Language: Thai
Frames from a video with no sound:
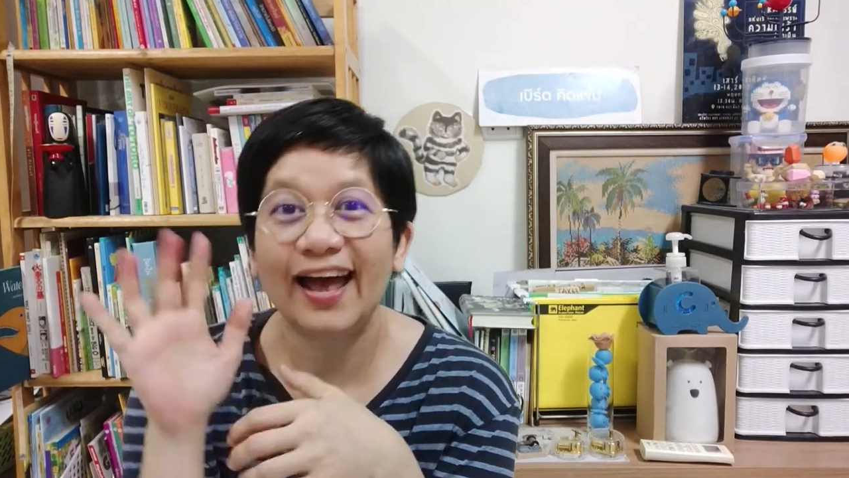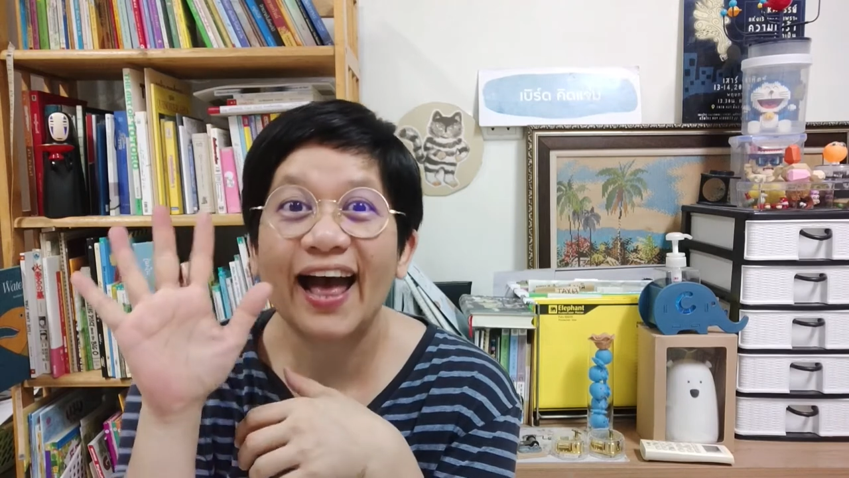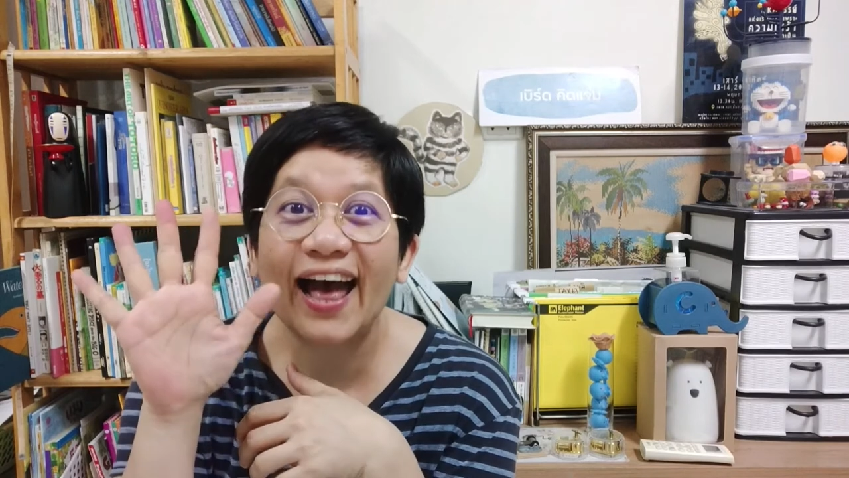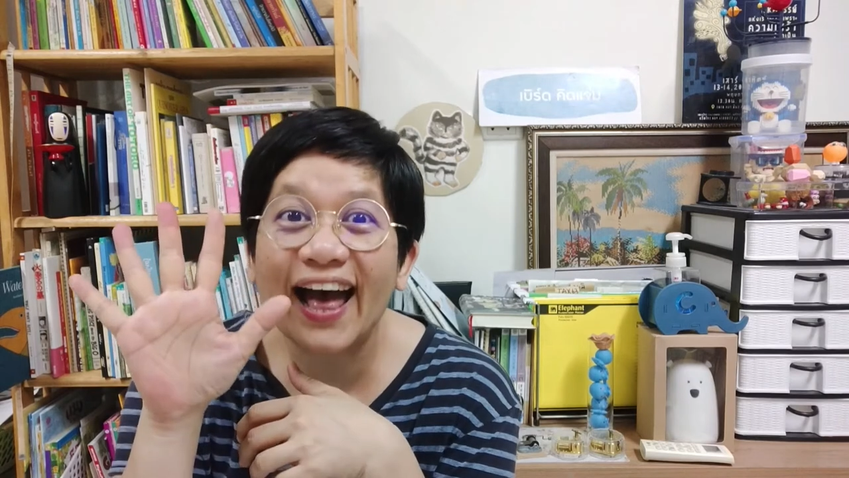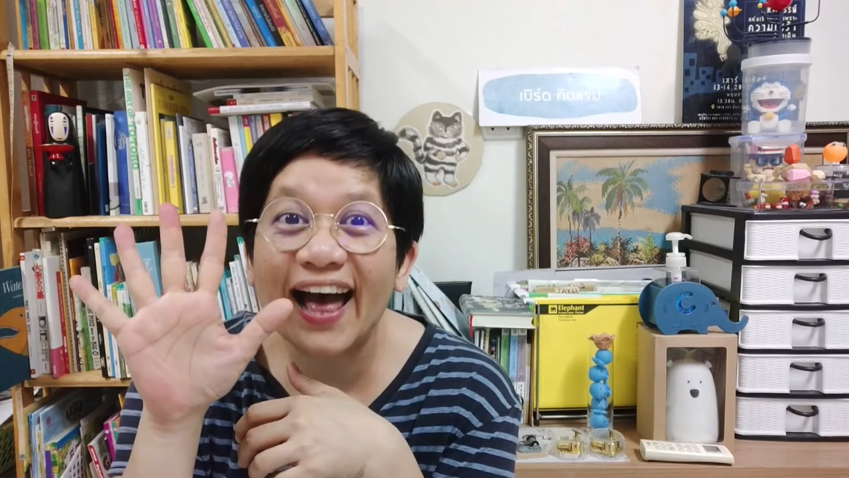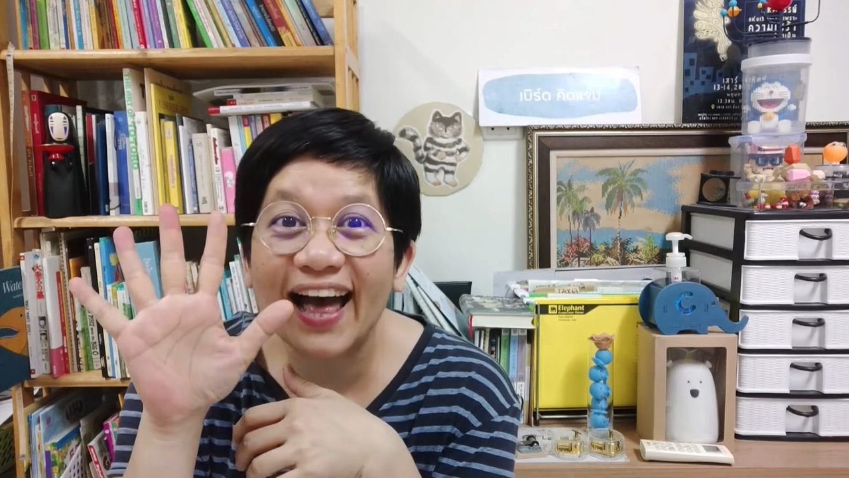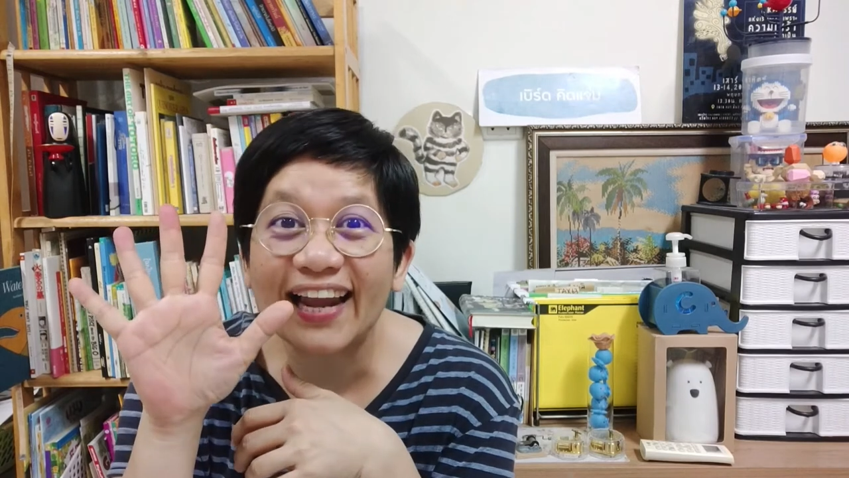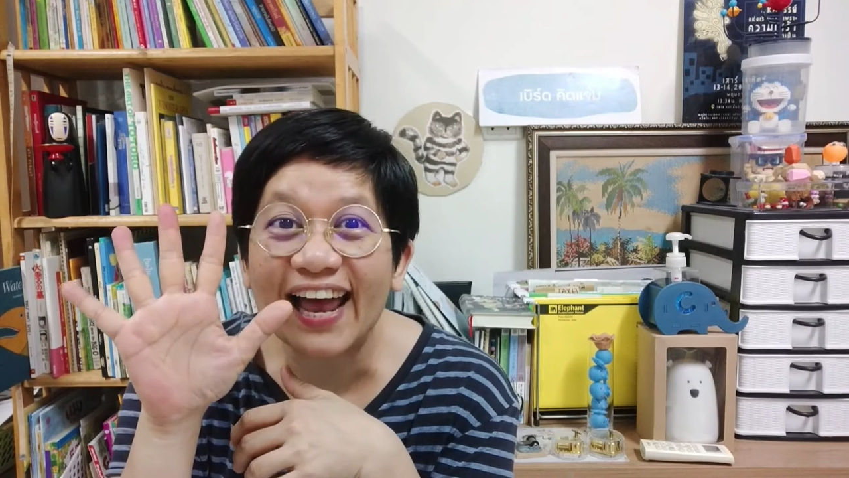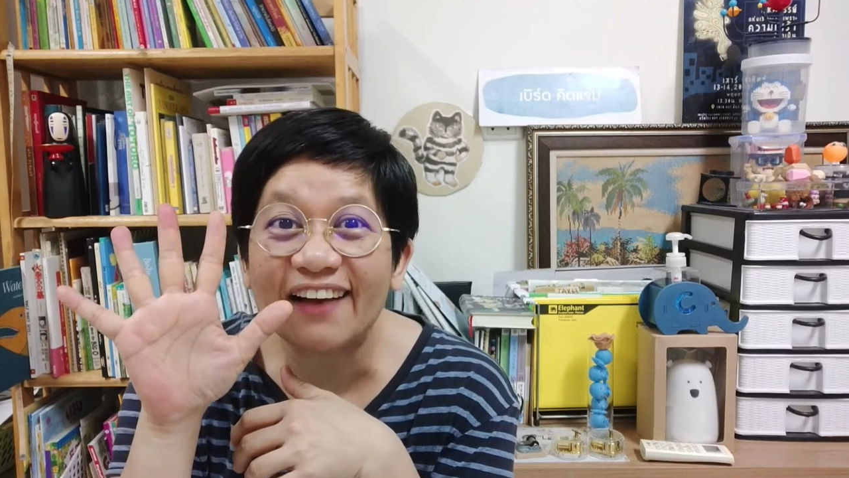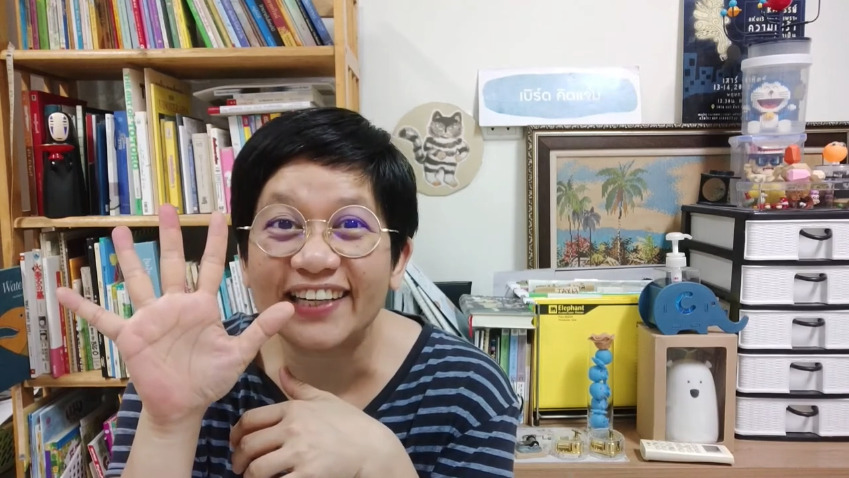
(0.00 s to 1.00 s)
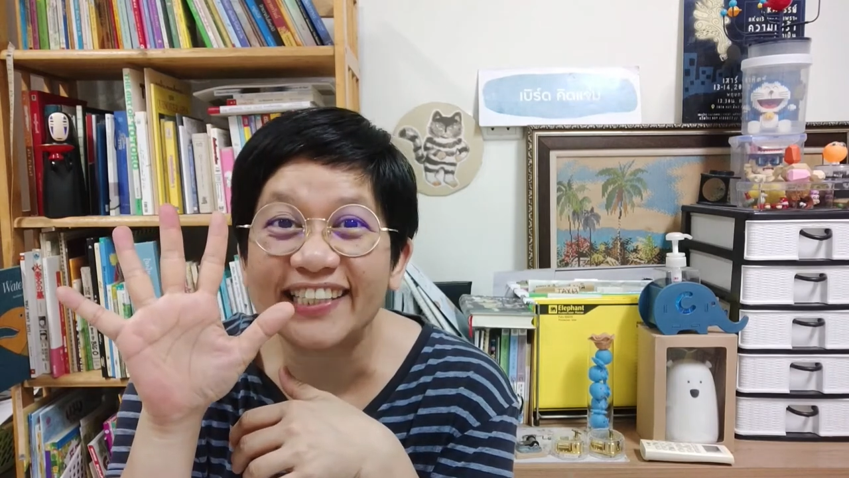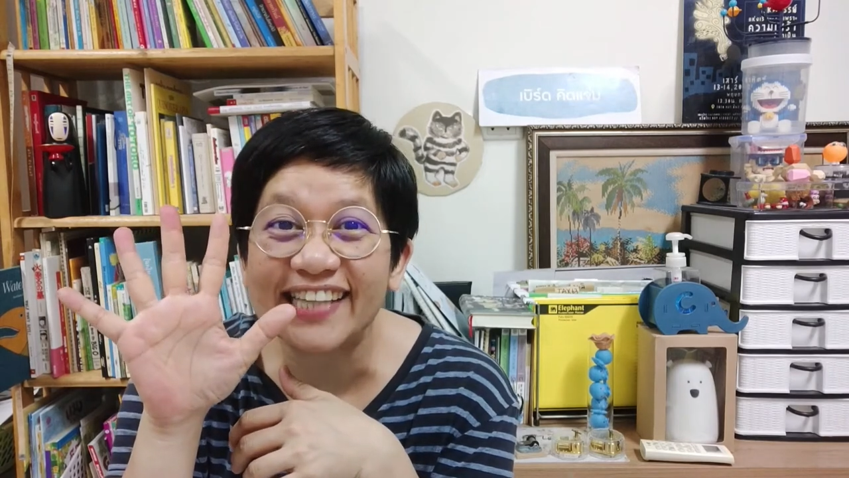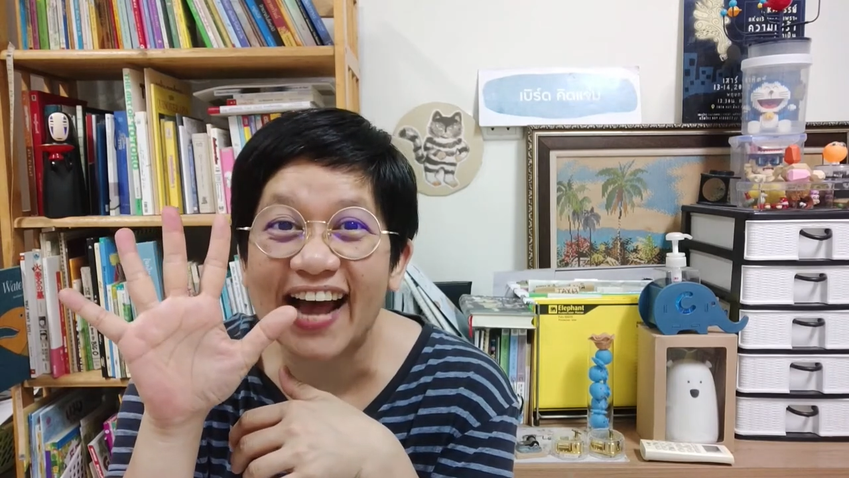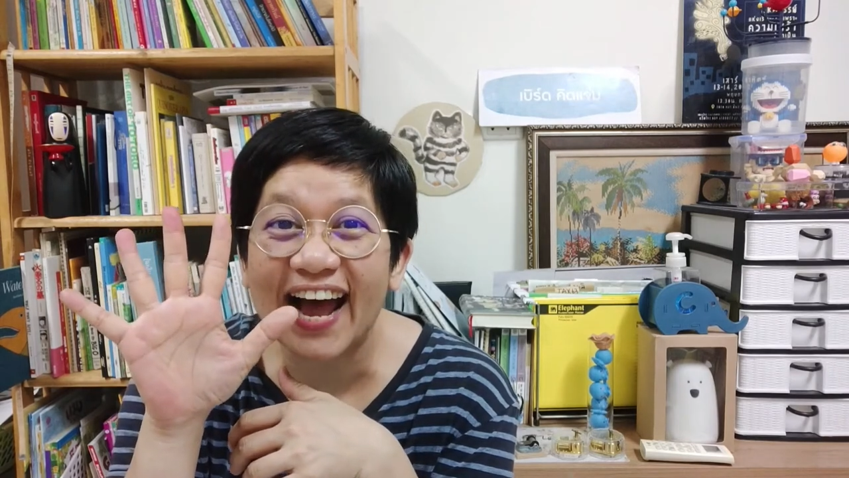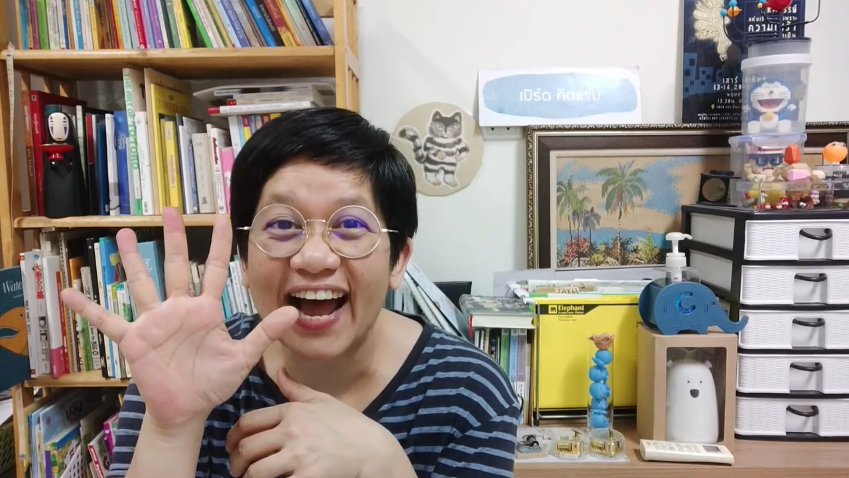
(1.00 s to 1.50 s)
5 แล้วนะจ๊ะ